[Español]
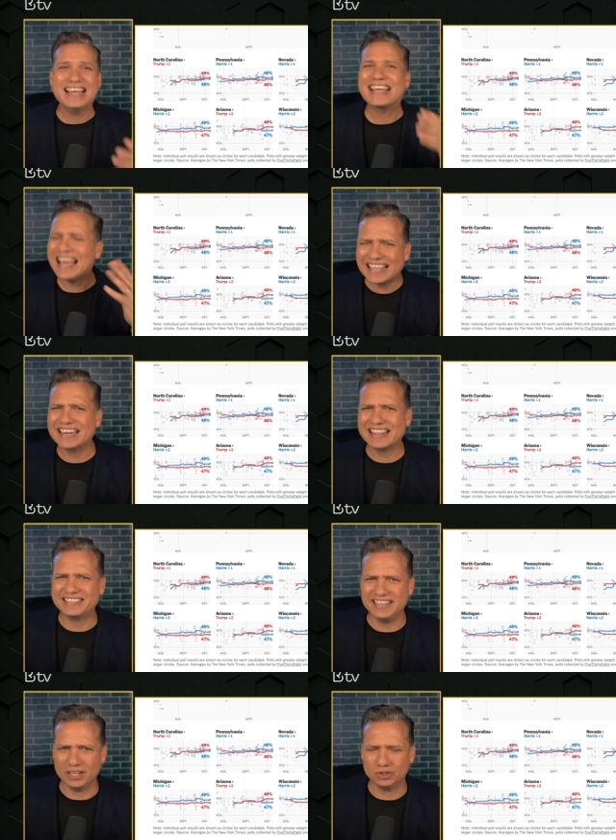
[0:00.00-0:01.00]
¿Qué quiere
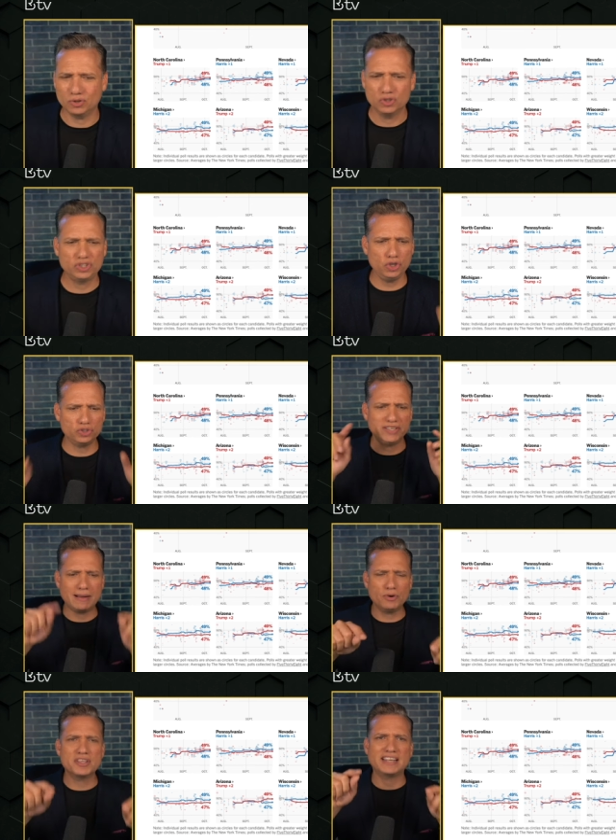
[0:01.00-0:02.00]
decir esto? Si nos
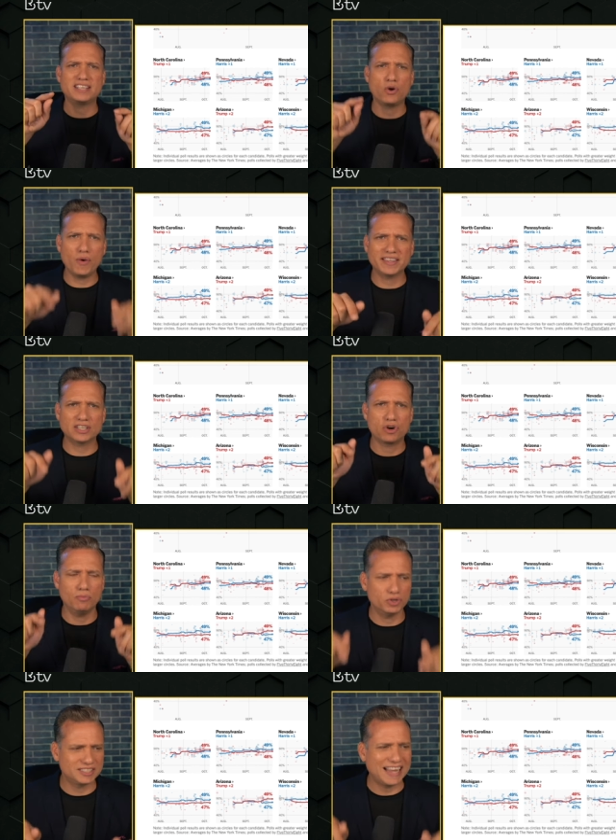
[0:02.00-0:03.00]
llevamos de las encuestas
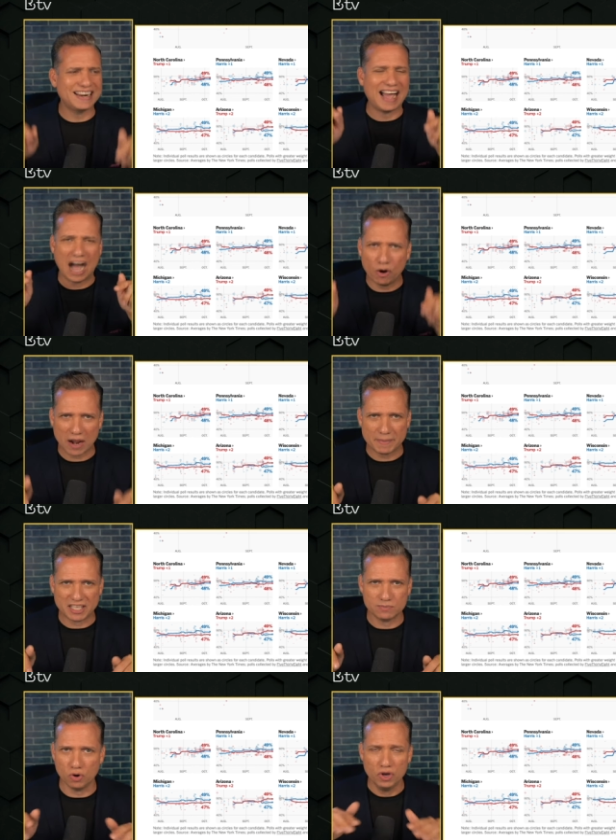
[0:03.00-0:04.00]
como están ahora
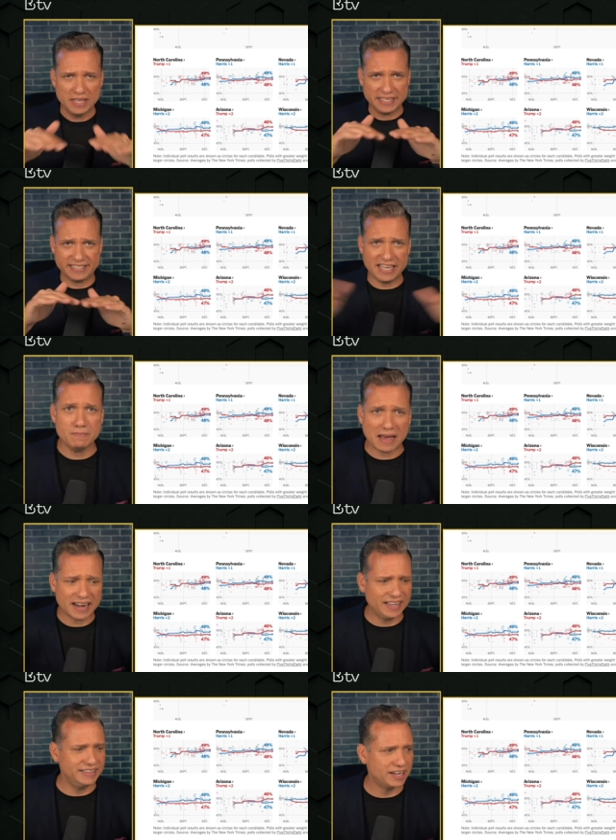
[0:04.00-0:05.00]
mismo, sin margen de